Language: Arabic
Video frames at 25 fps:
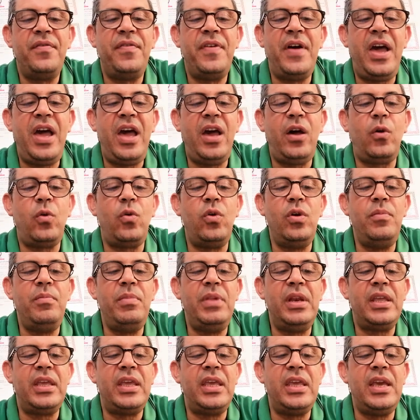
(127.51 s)
فحق
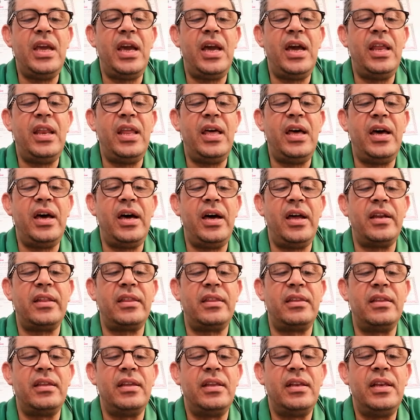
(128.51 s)
الملكية على
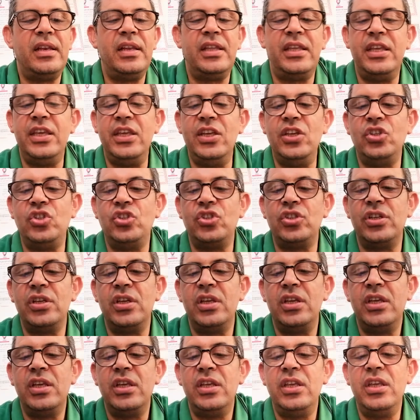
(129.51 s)
أرض
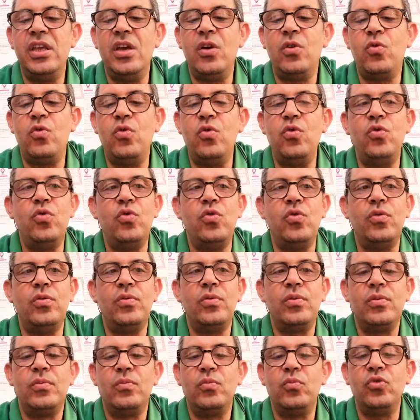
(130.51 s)
الجيش
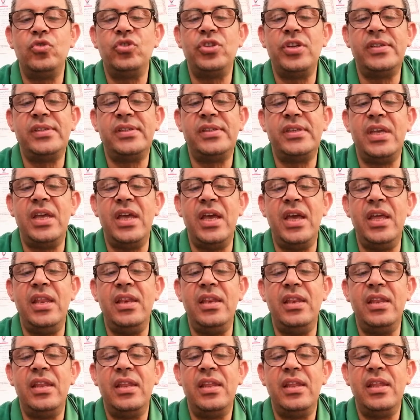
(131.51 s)
يكون
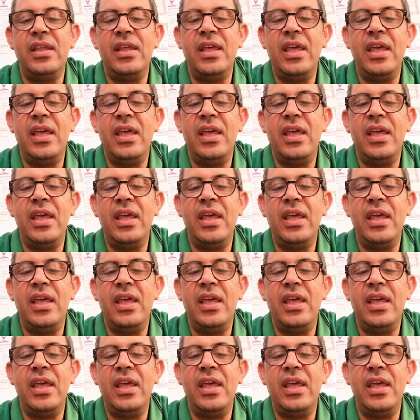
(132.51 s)
مجزأ